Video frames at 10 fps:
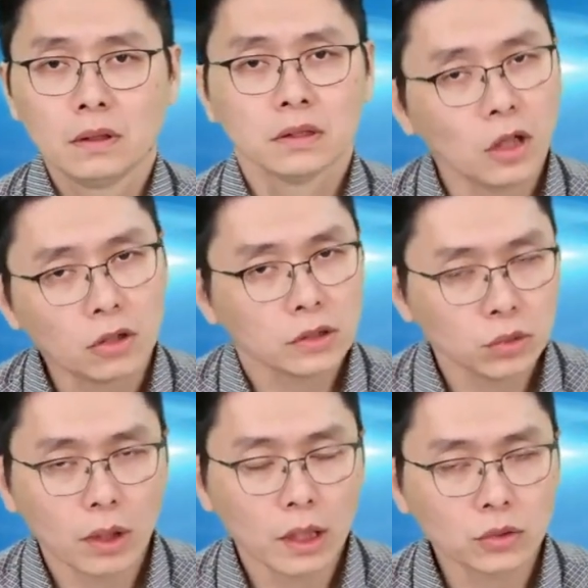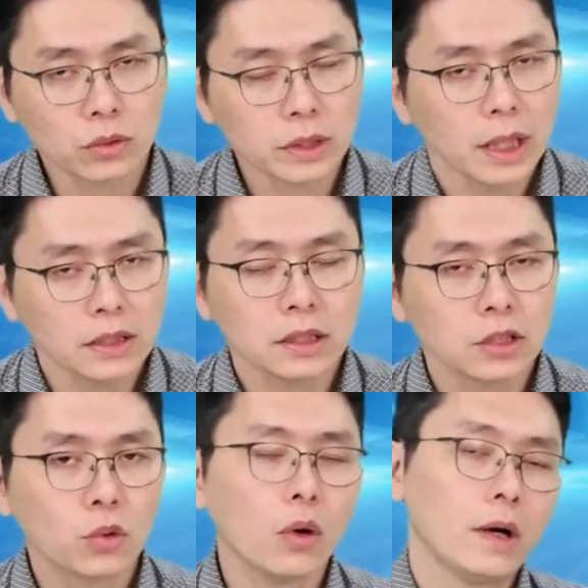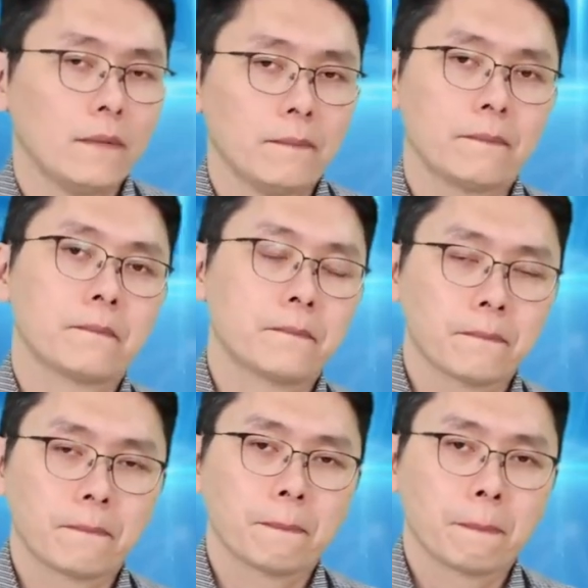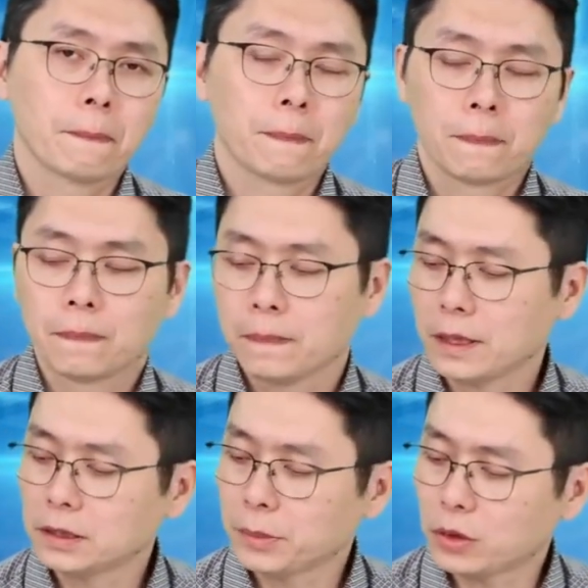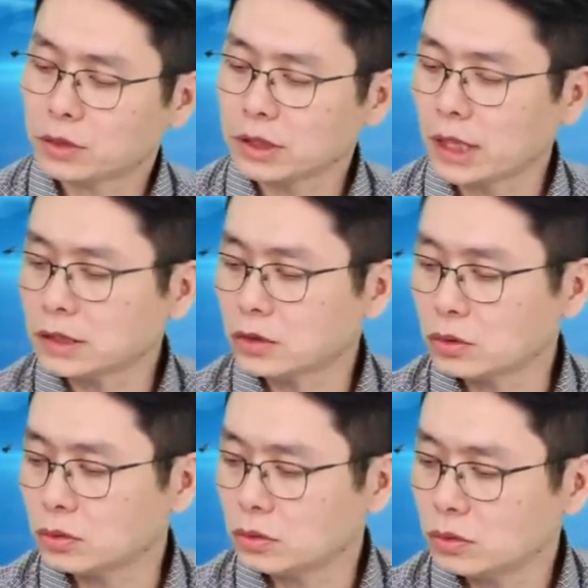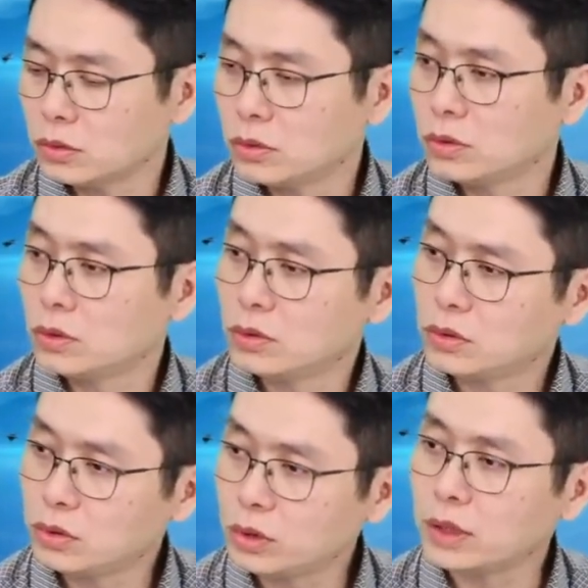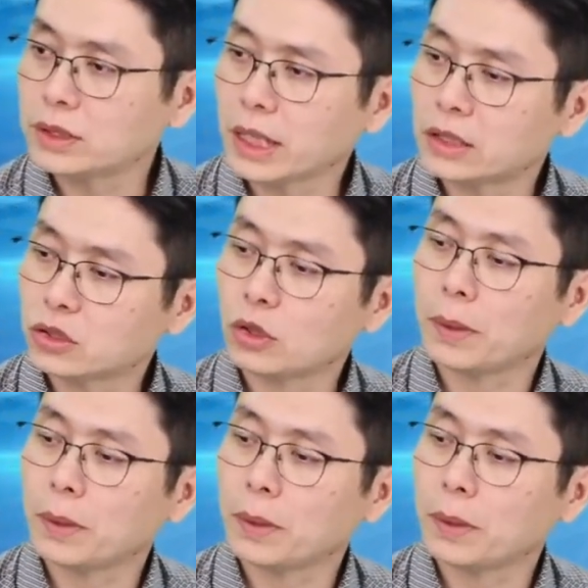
照理说来说应该是利多啊，但是美国四大指数却在收